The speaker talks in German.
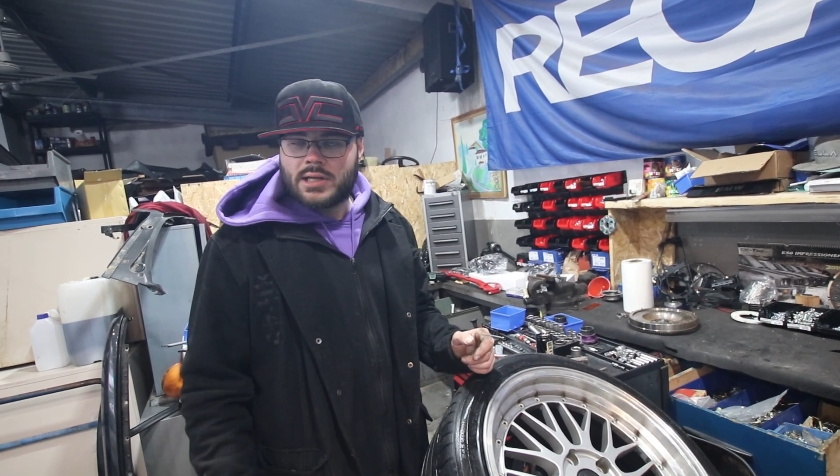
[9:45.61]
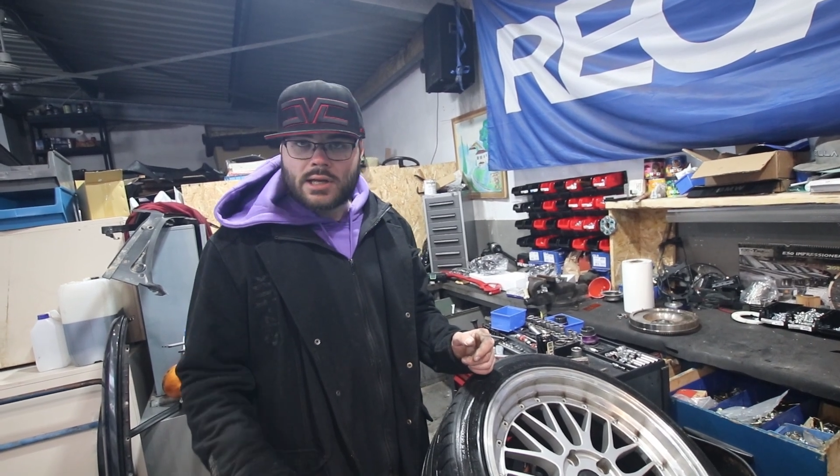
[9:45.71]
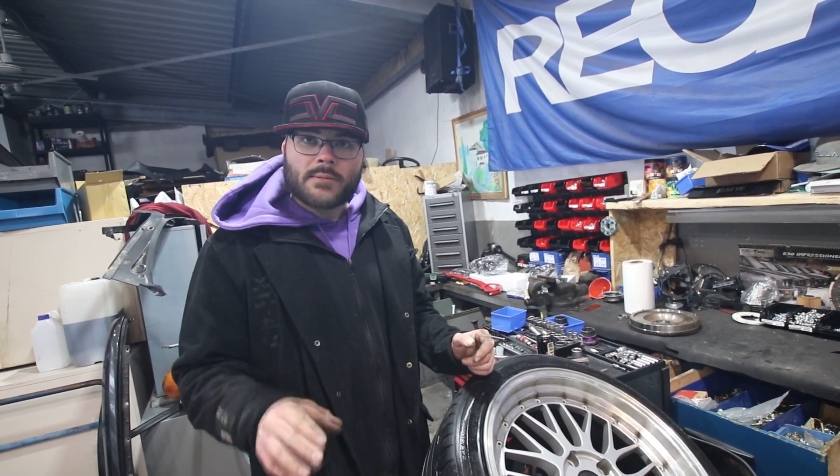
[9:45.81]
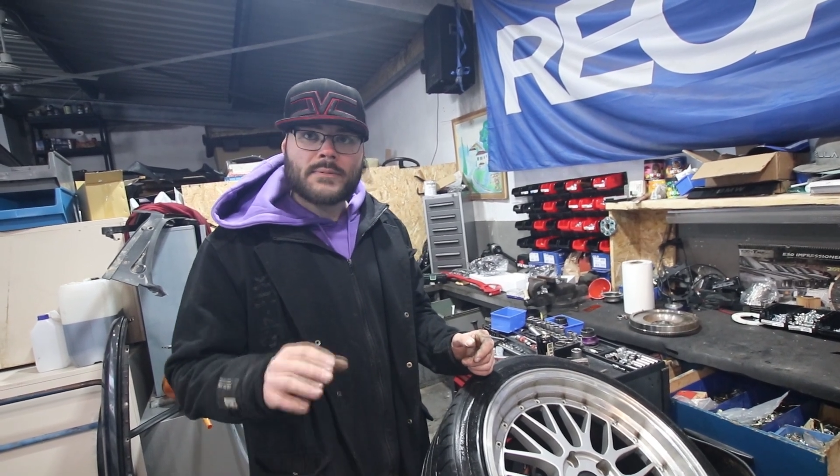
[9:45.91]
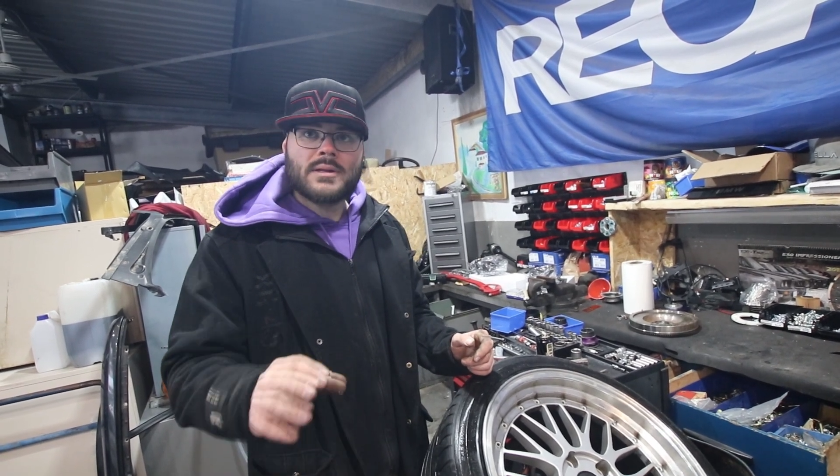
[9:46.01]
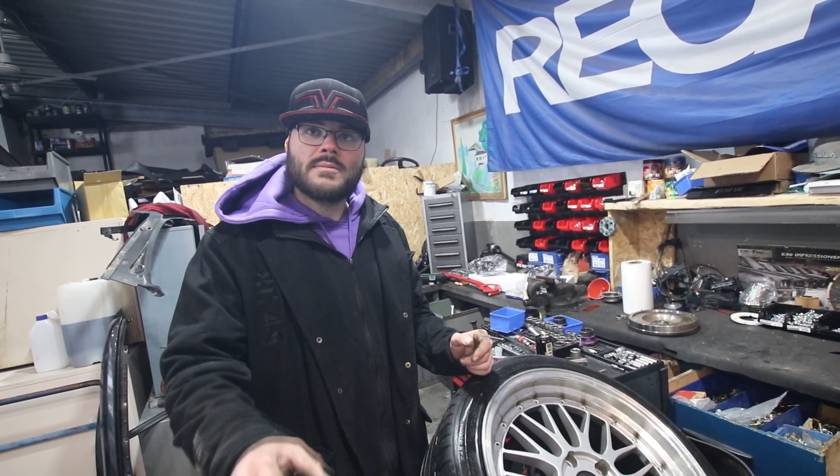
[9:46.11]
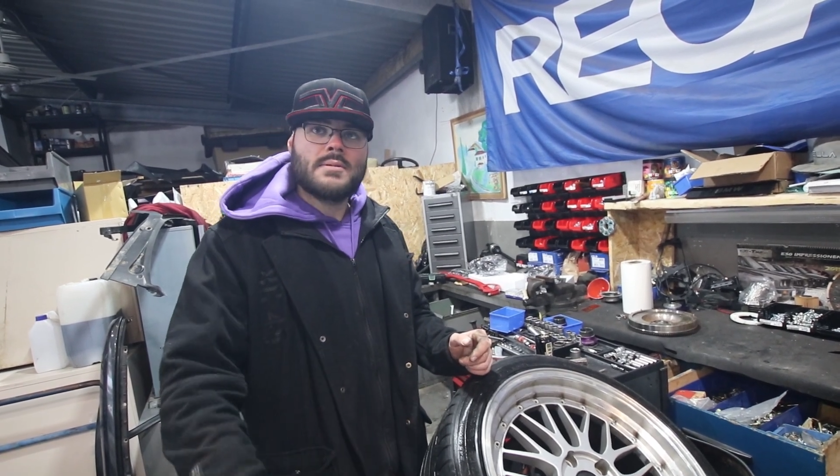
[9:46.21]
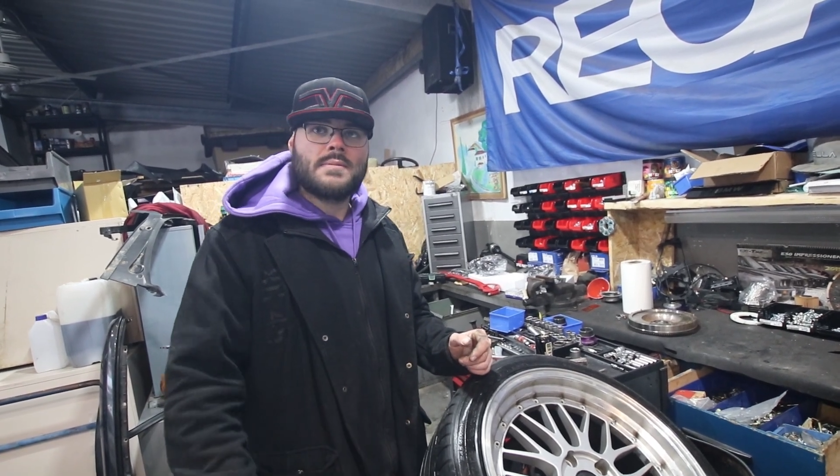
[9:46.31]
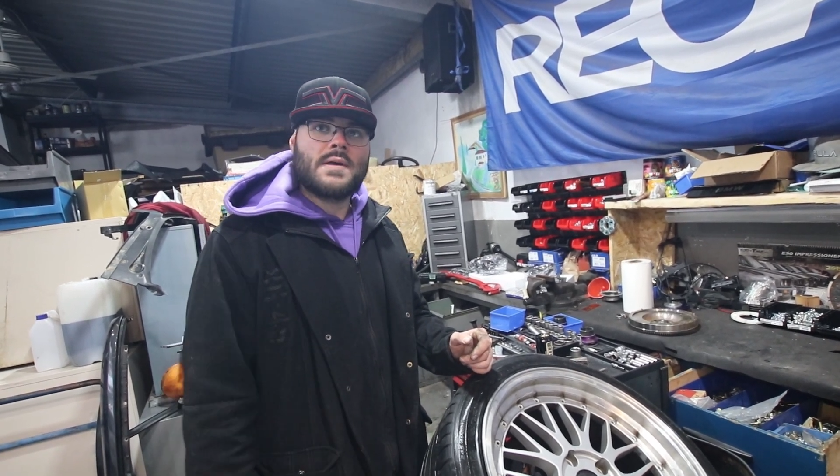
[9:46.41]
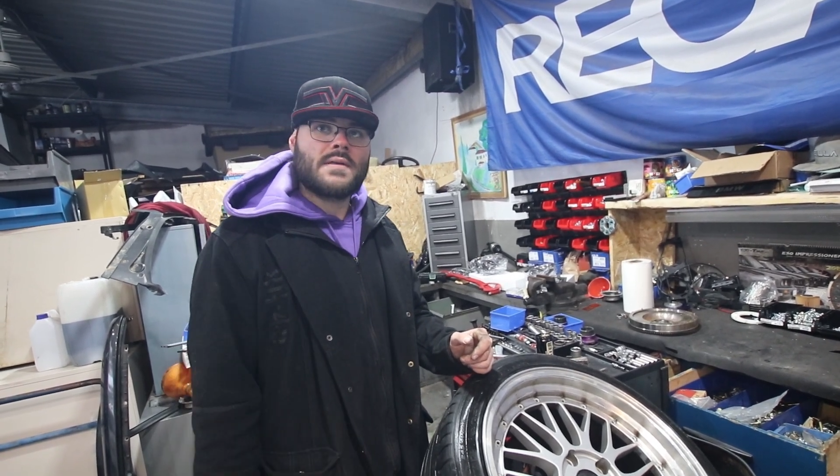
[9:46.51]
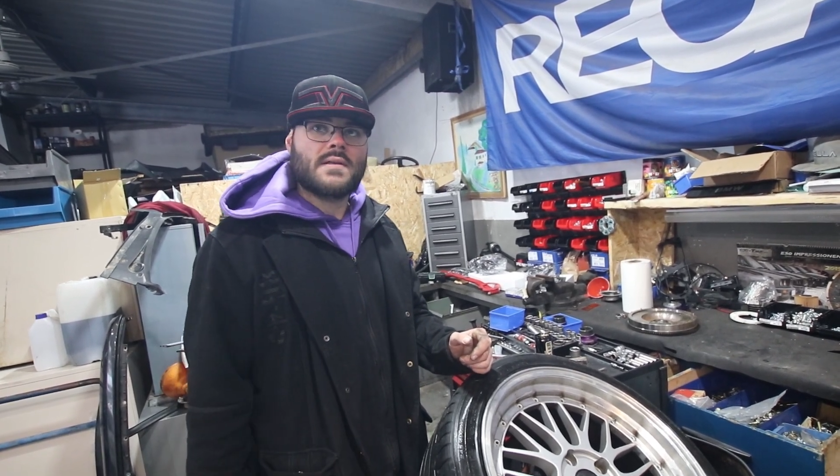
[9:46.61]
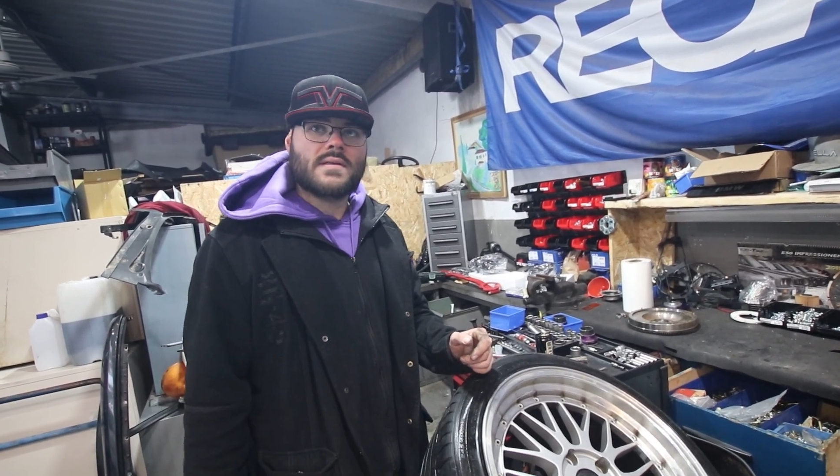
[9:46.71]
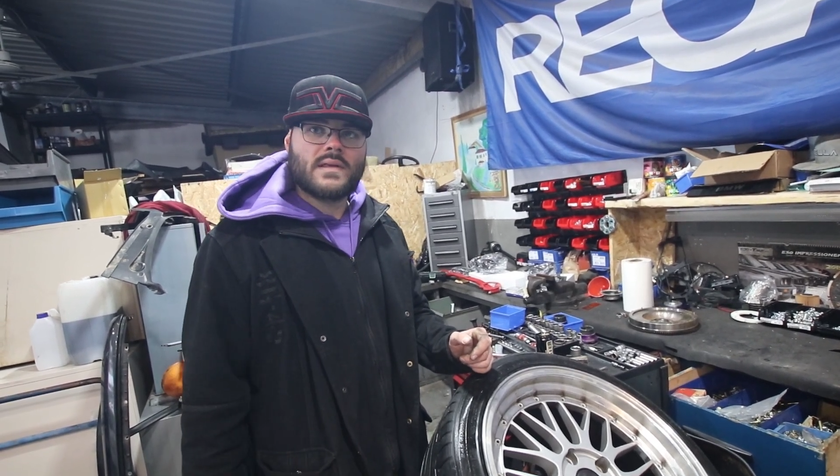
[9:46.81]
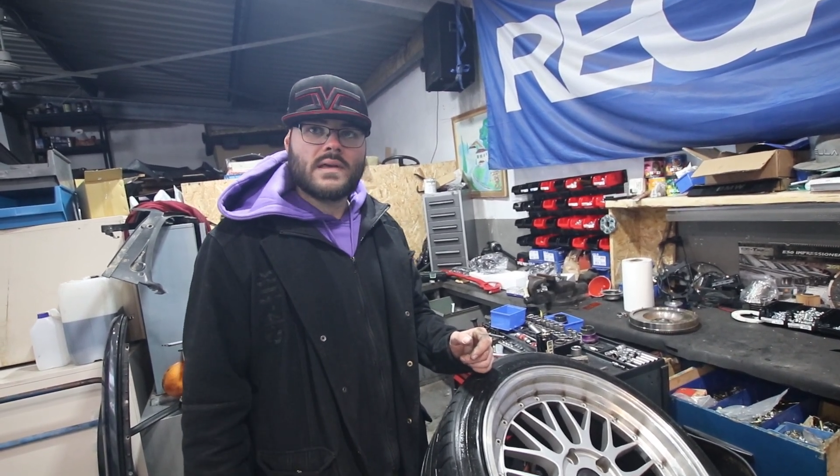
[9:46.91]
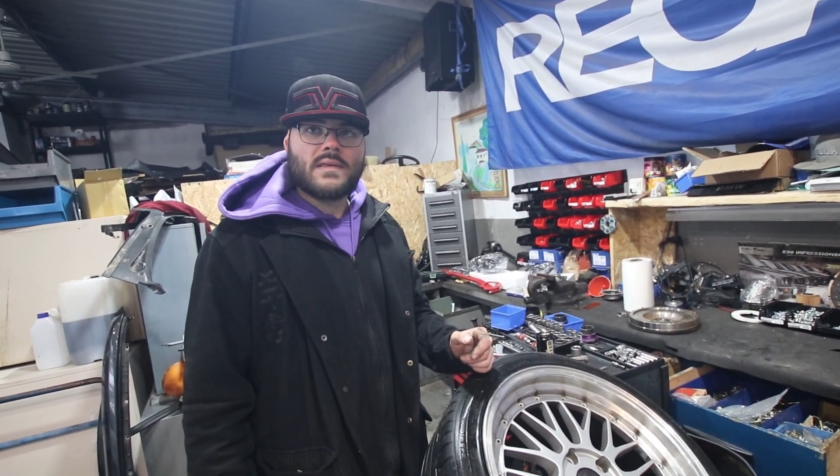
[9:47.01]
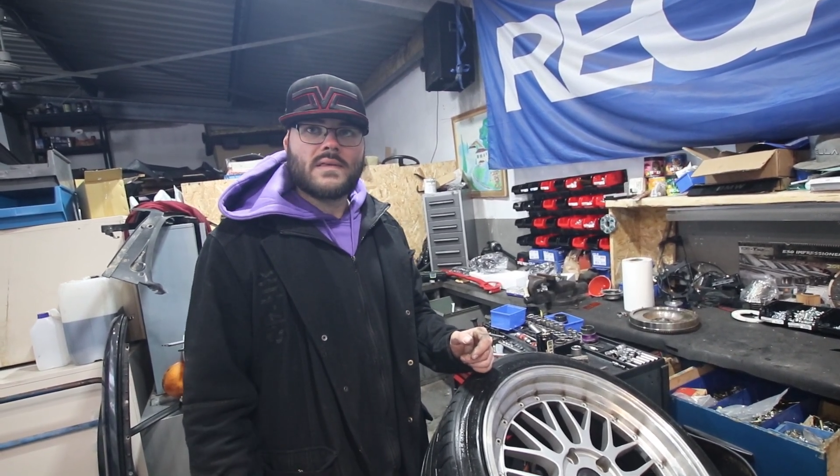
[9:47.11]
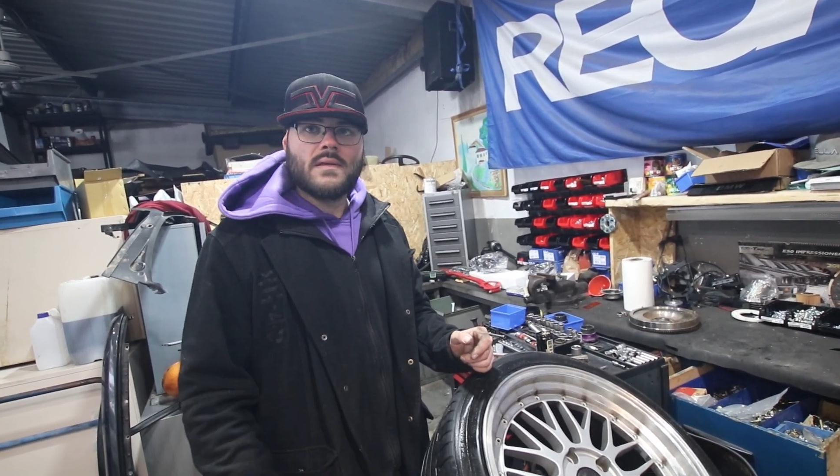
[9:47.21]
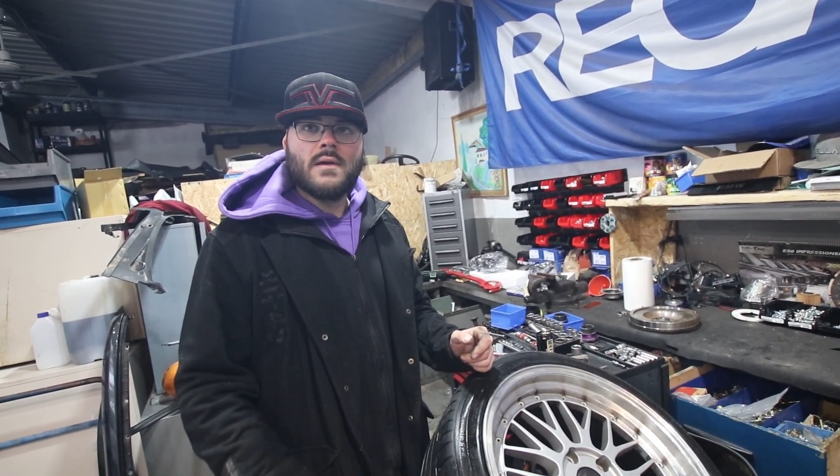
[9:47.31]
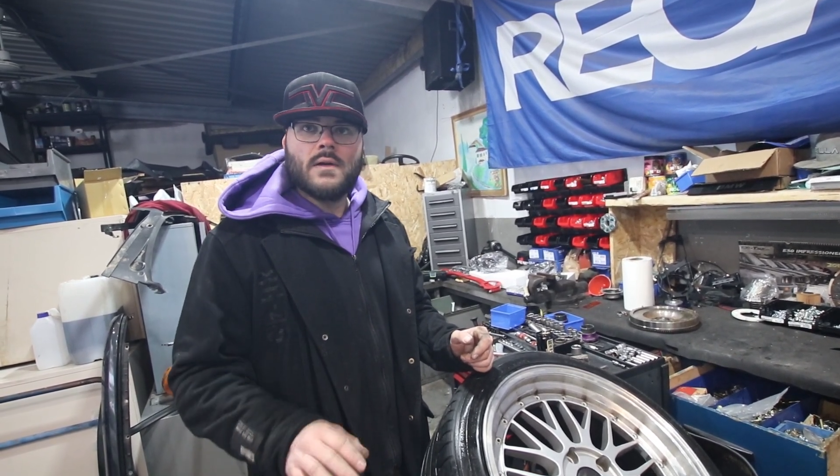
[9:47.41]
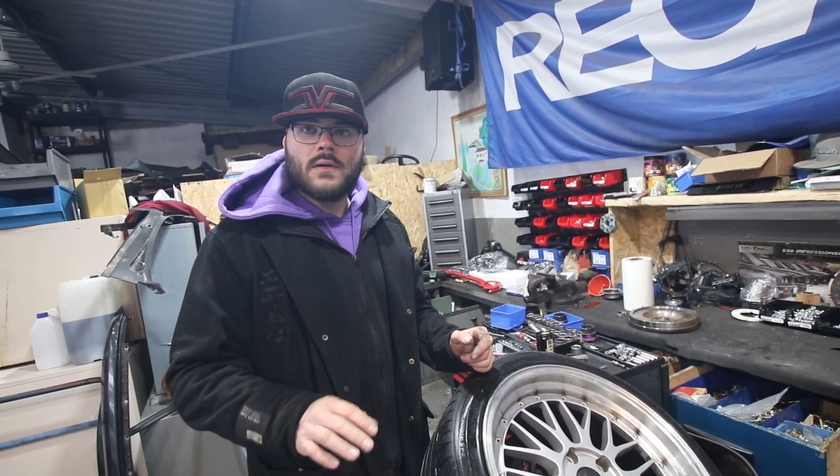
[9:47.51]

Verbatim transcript: Ihr habt es bei den BWS-ECs